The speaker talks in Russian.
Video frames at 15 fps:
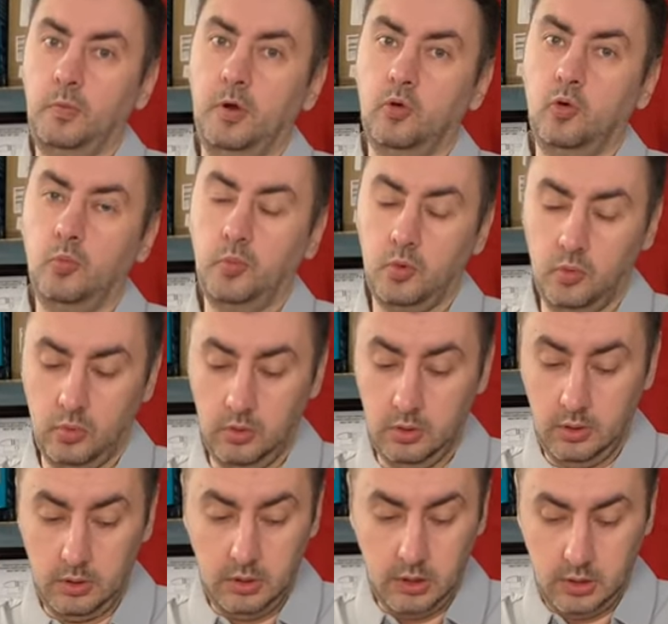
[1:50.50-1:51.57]
покупку,
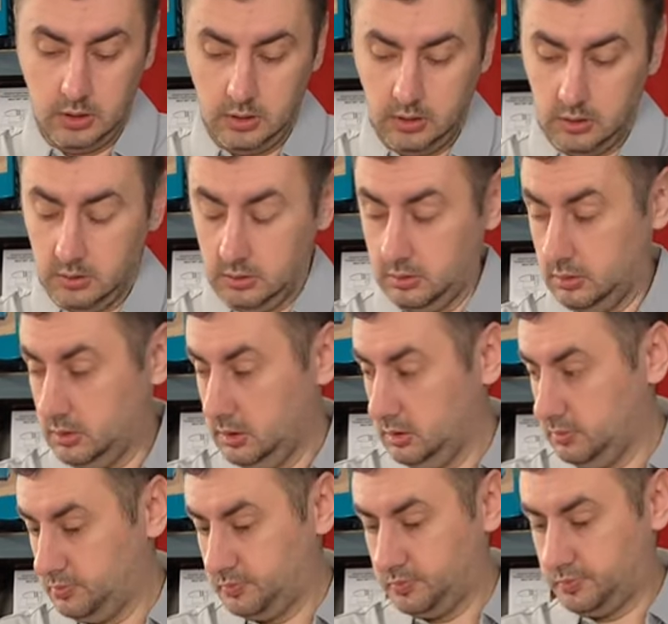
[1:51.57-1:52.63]

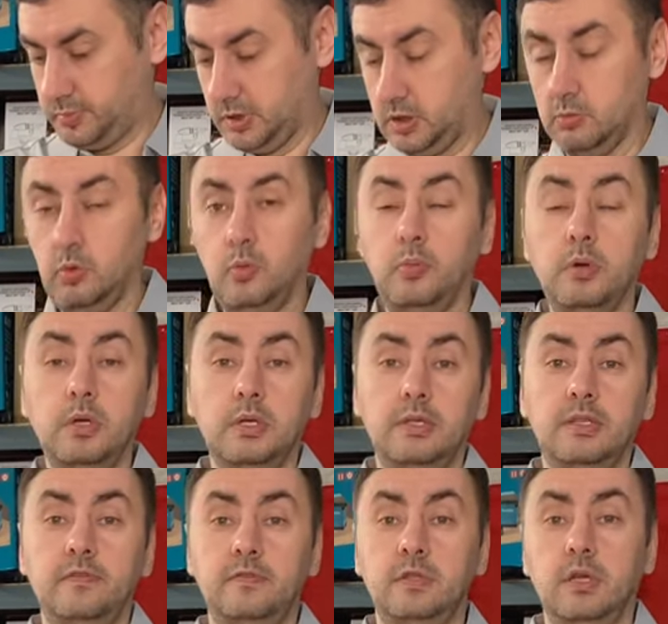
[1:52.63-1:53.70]
и почему бы
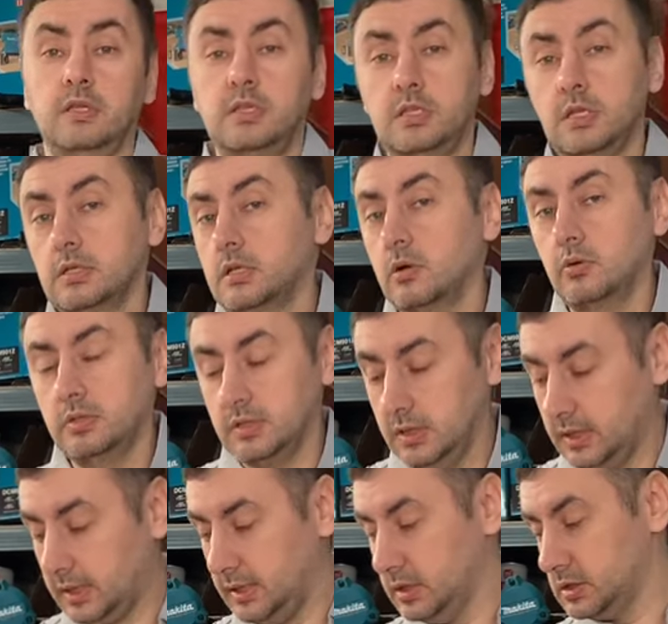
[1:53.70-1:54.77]
не взять? Сейчас такой
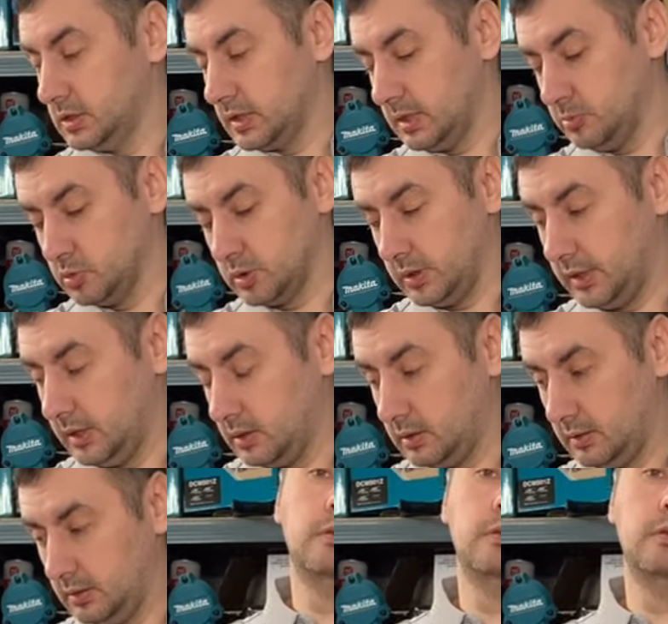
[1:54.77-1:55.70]
цены, конечно, там уже нет.